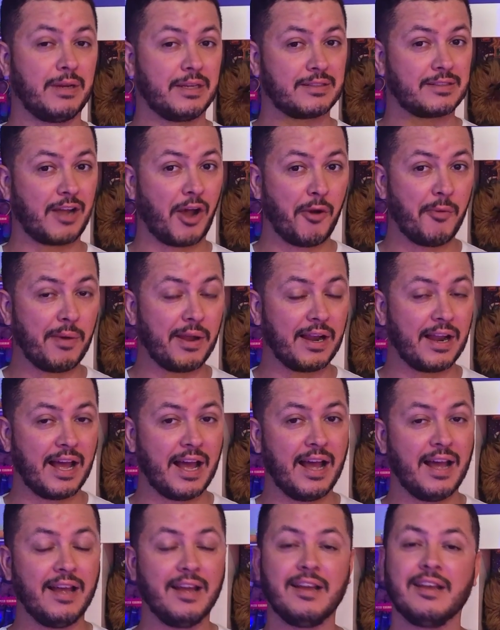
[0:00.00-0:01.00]
mas calma
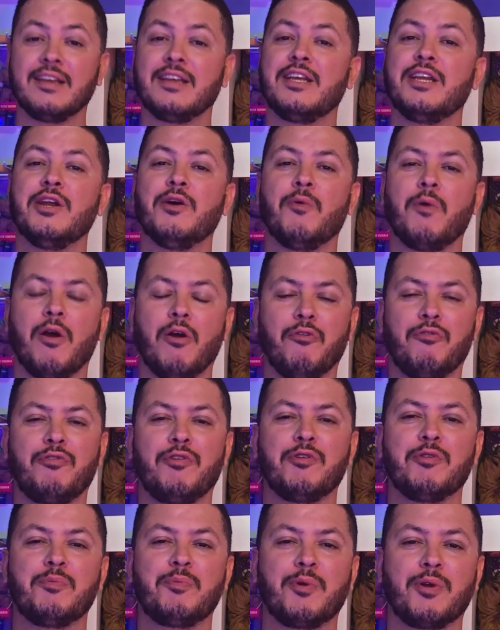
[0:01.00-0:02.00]
lá que não é o fim do